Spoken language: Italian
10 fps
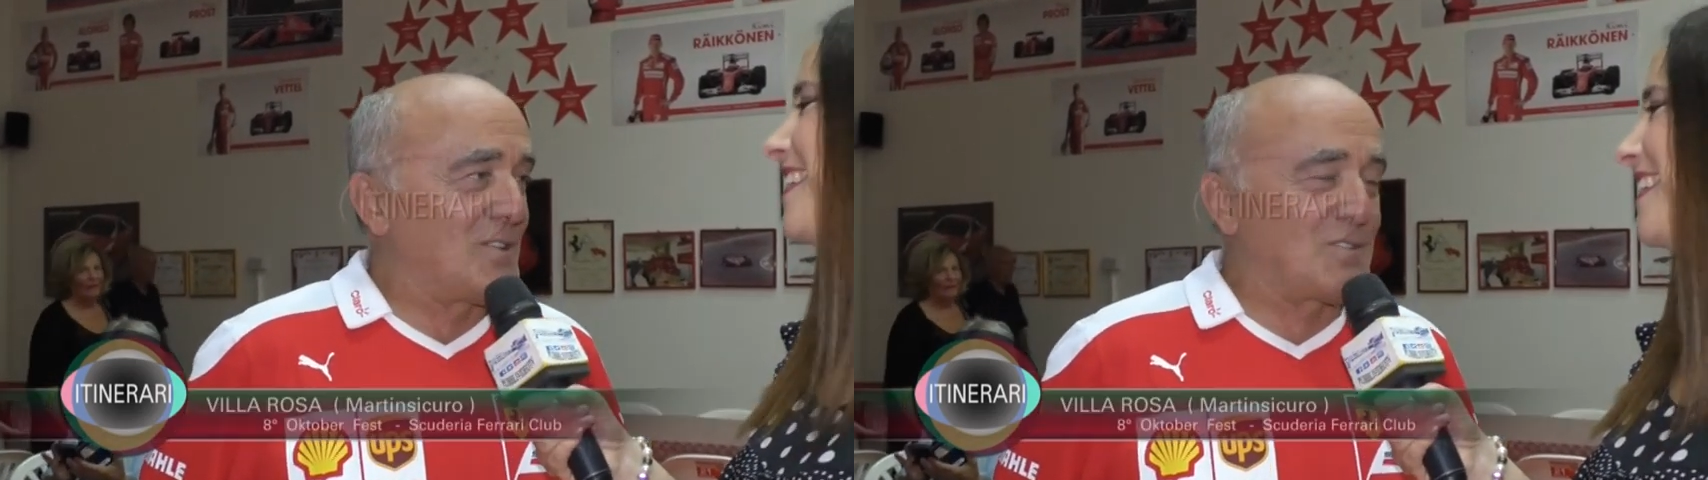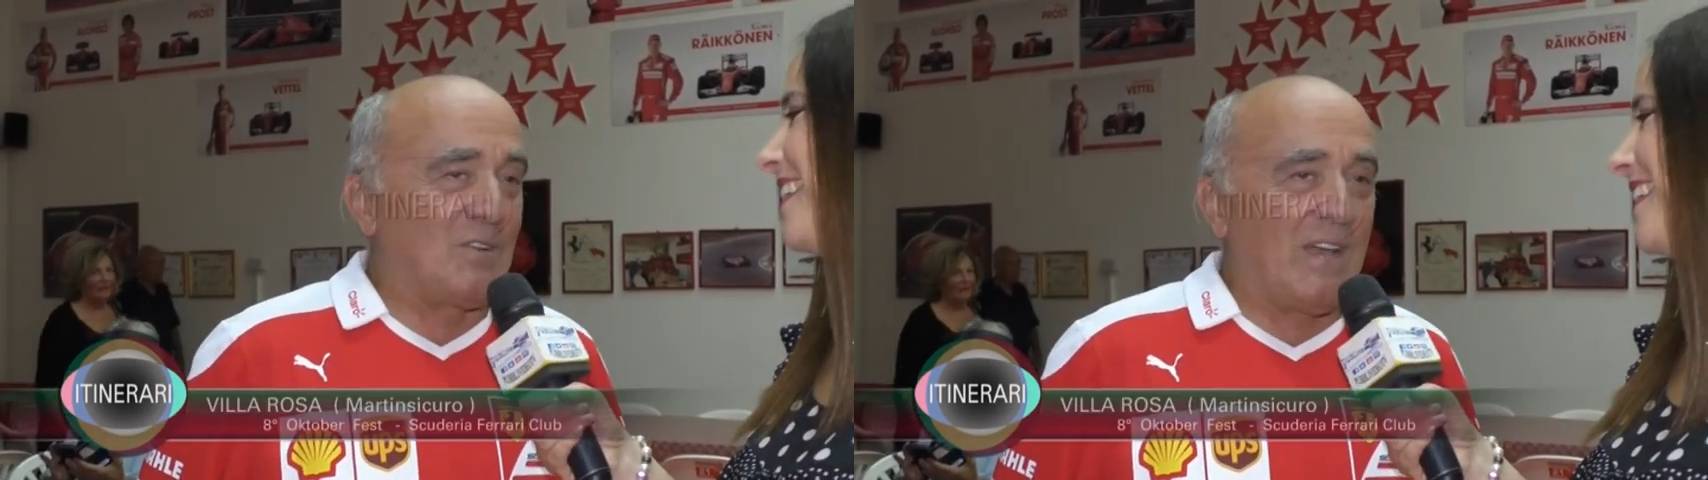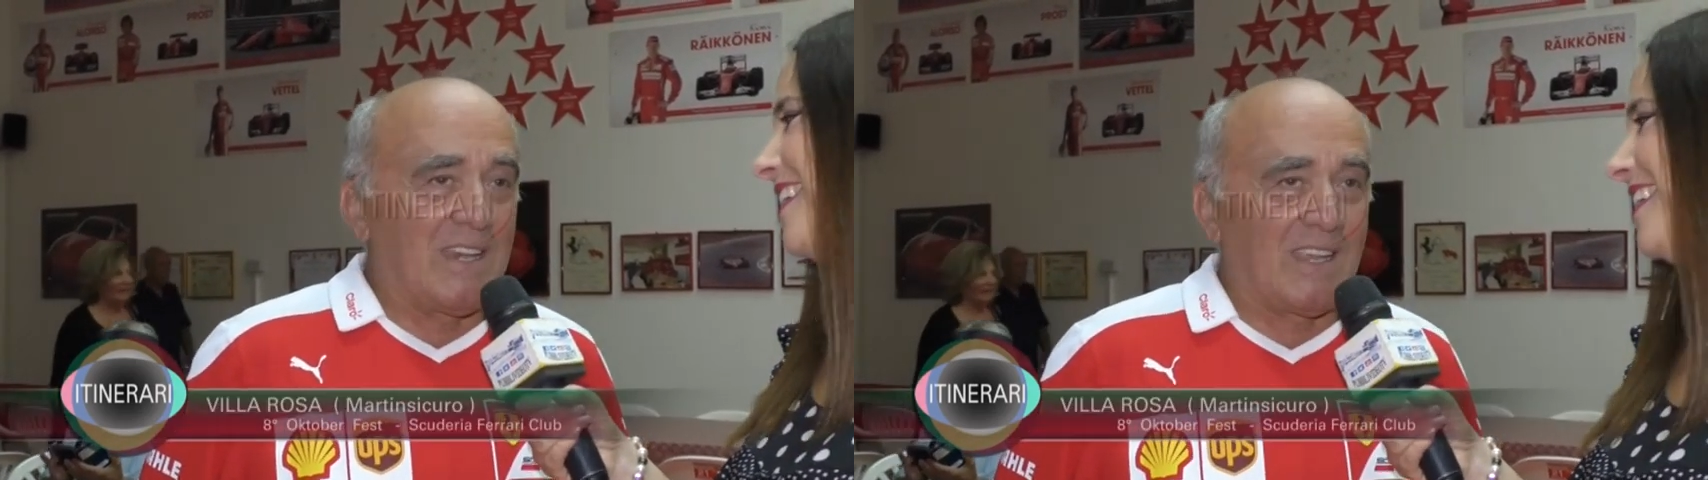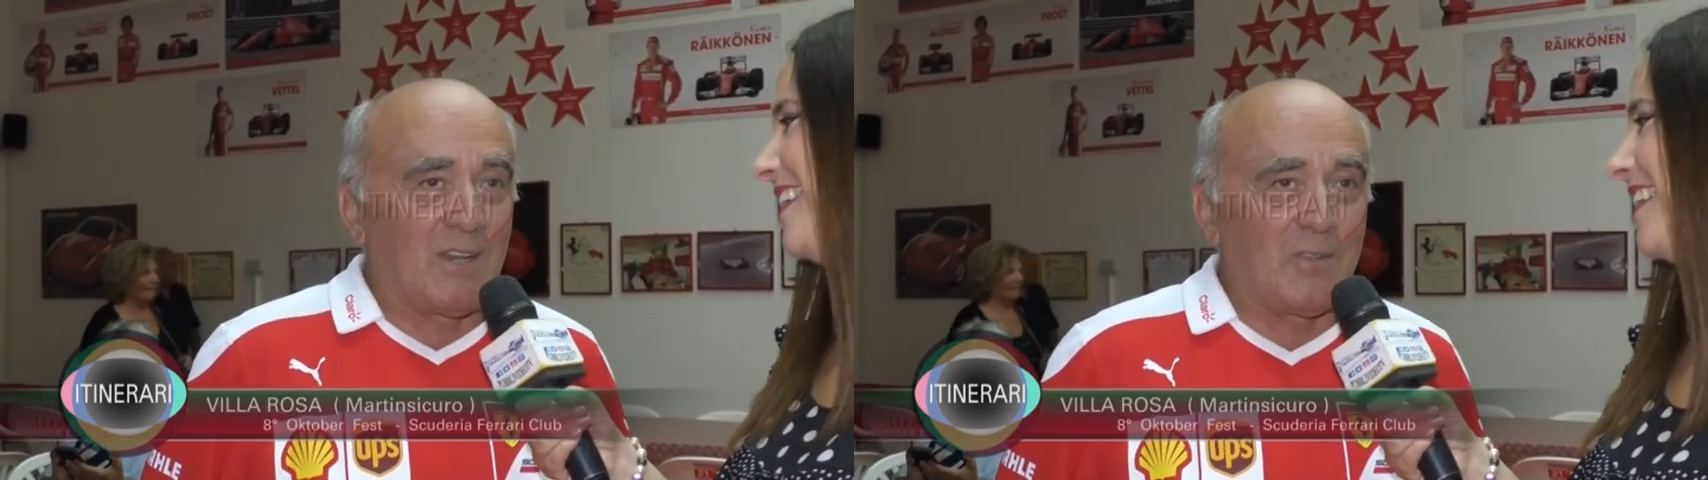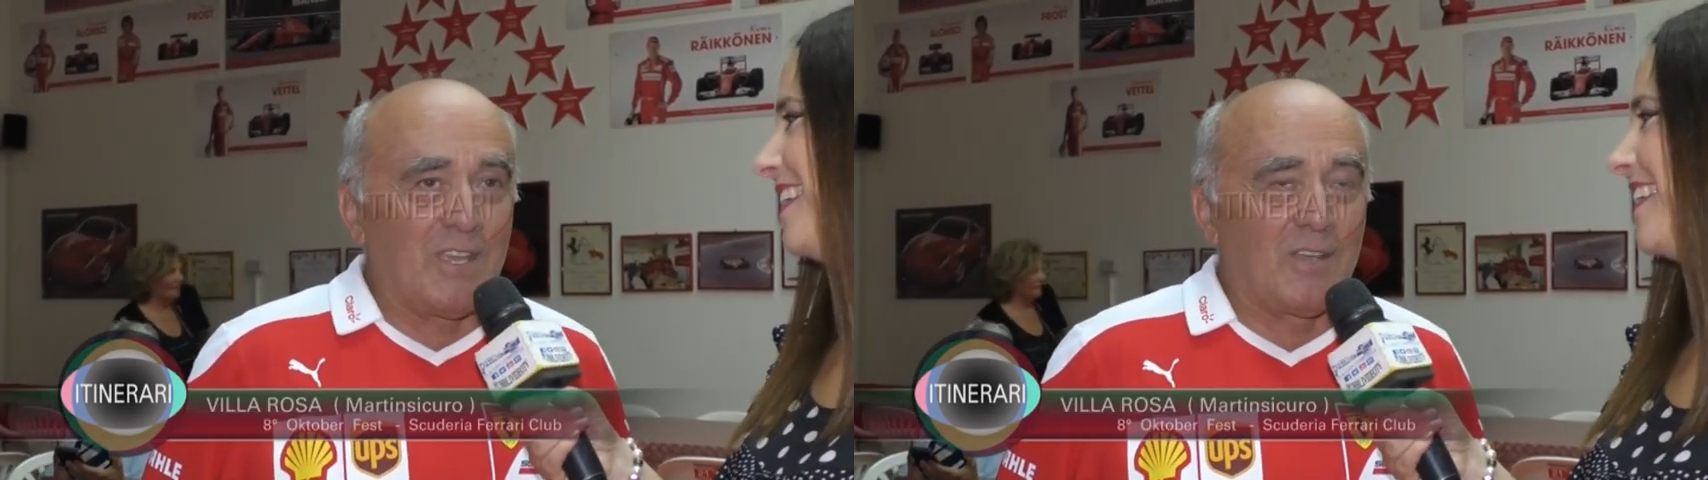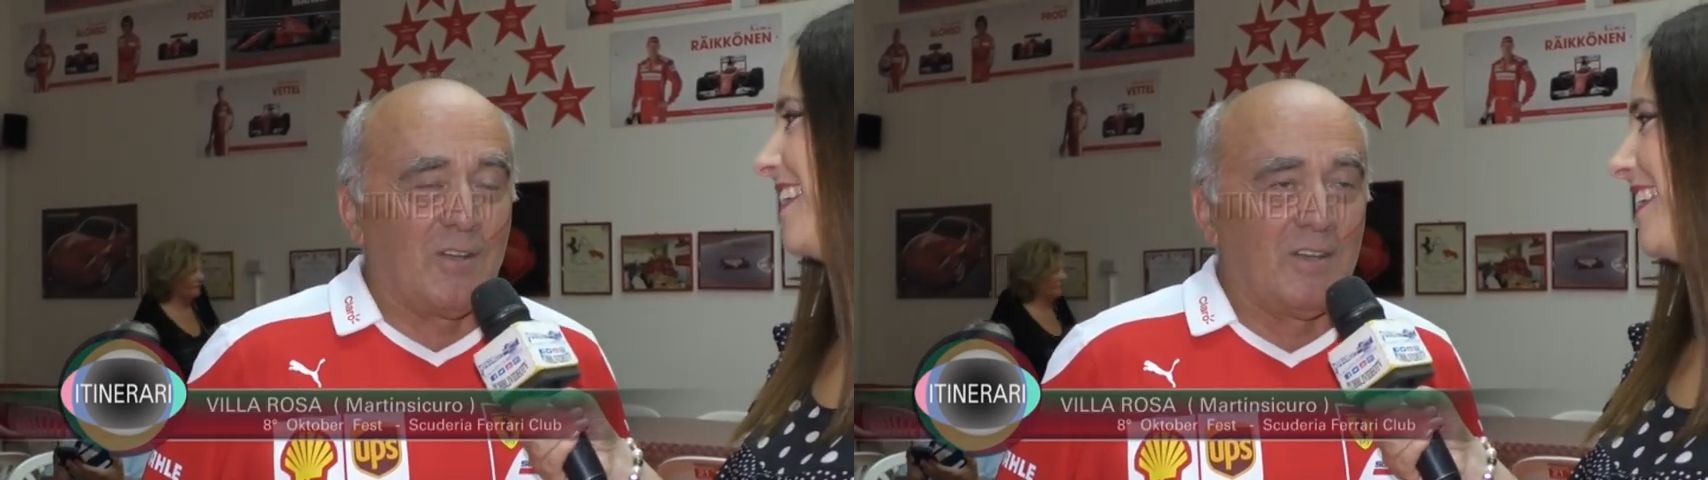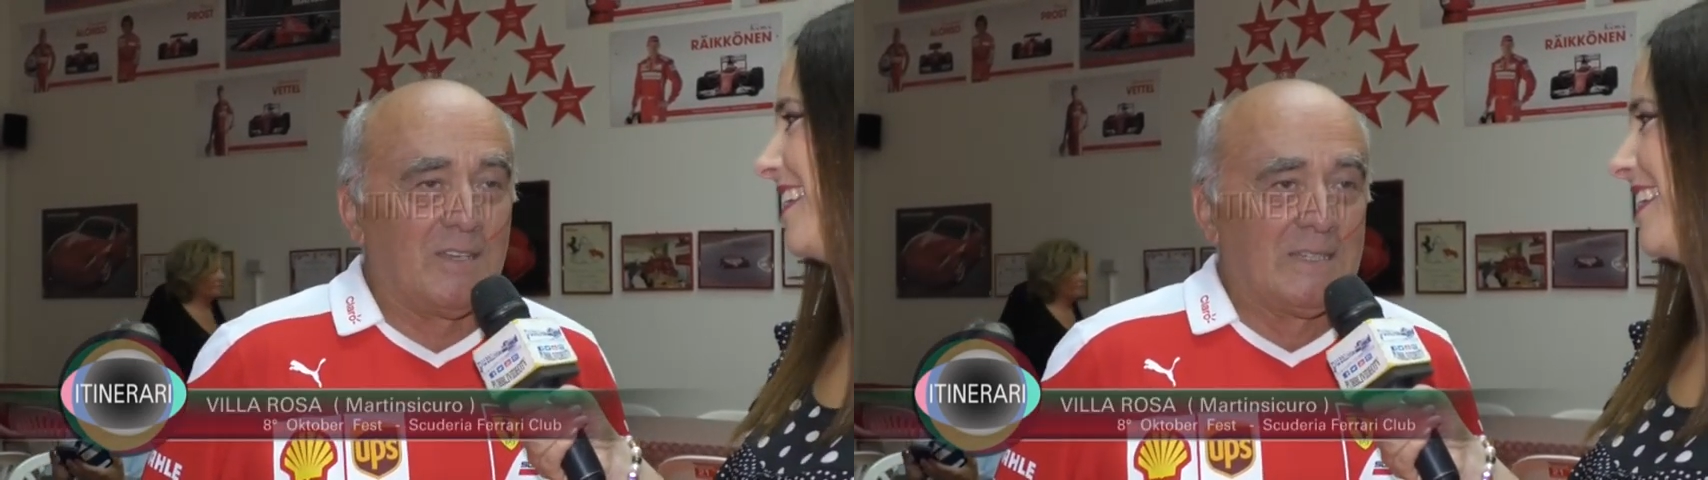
Io sono anni che lo dico,